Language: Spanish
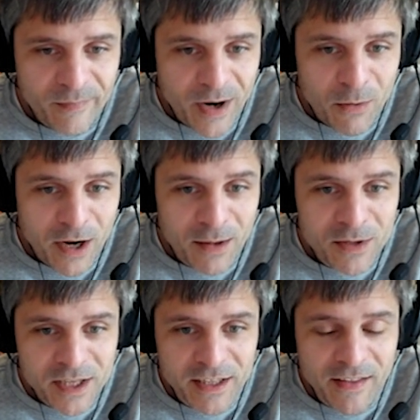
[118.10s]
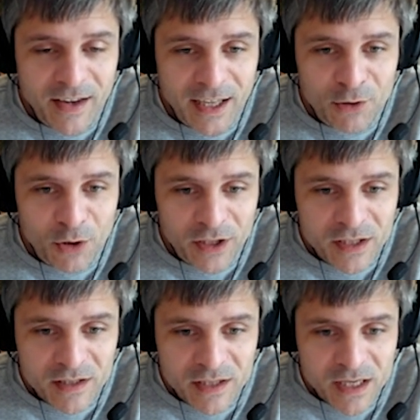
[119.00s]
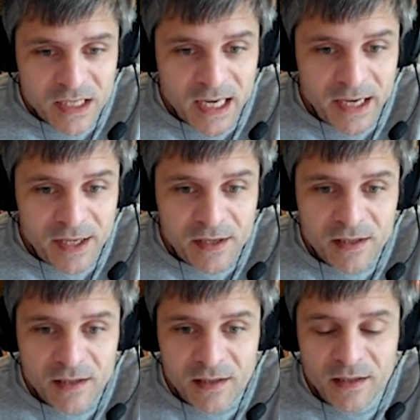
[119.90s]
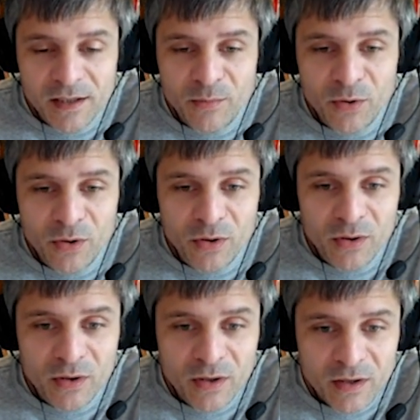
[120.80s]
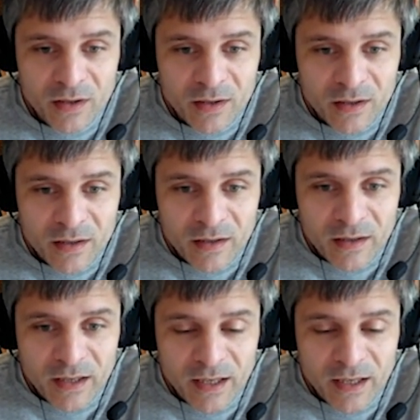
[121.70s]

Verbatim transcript: Mira, una camiseta de la Torres, de Sassari, el equipo. El